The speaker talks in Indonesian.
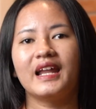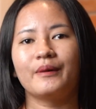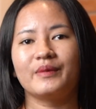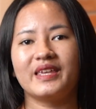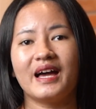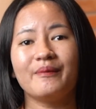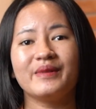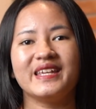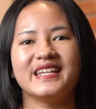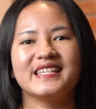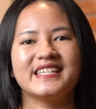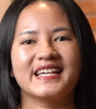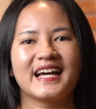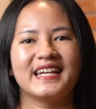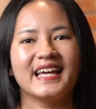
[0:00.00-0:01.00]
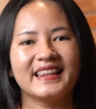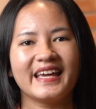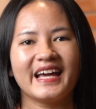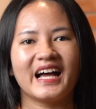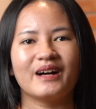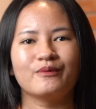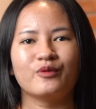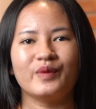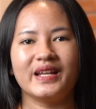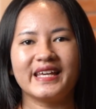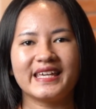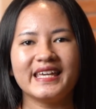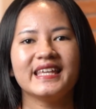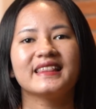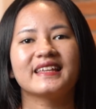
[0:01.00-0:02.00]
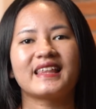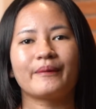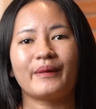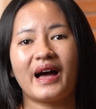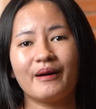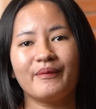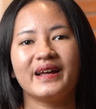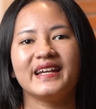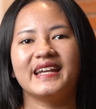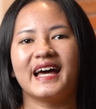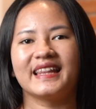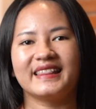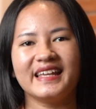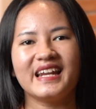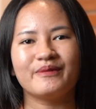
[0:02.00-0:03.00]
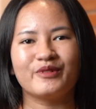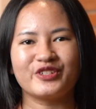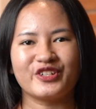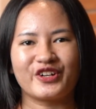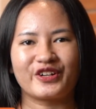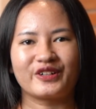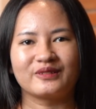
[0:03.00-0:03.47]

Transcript: dan menjamin jika data yang kamu miliki tetap aman dan tidak bocor.